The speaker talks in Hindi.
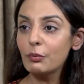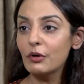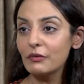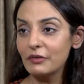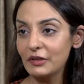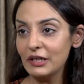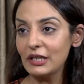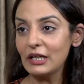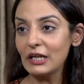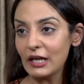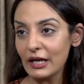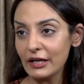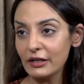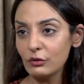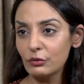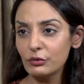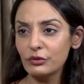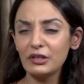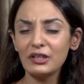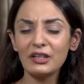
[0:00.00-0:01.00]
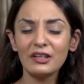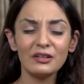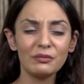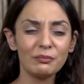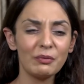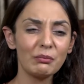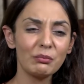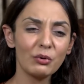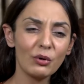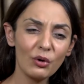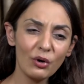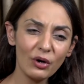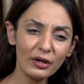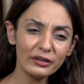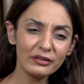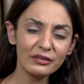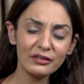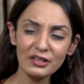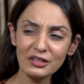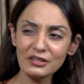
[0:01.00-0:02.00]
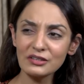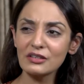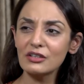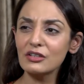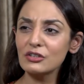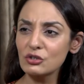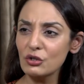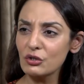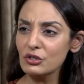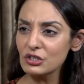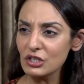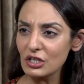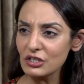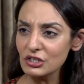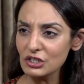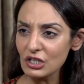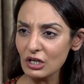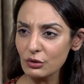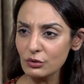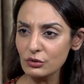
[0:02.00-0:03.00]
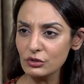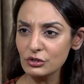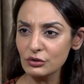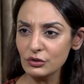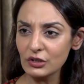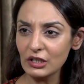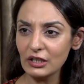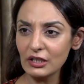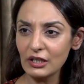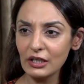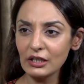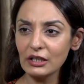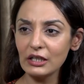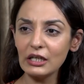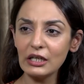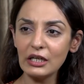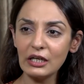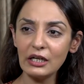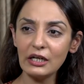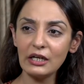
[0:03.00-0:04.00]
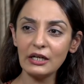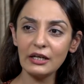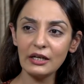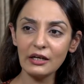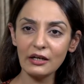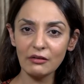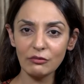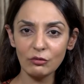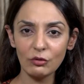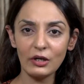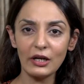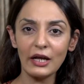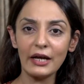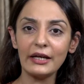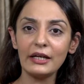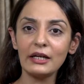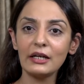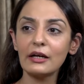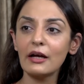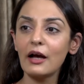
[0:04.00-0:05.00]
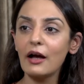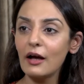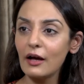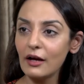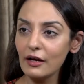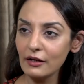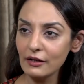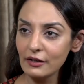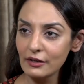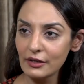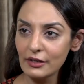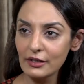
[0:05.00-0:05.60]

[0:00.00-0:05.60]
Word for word: पॉवर्टी लाइन होती है इस पर बहुत रिसर्च और चर्चा हो चुकी है कि इंडिया वो लाइन कहाँ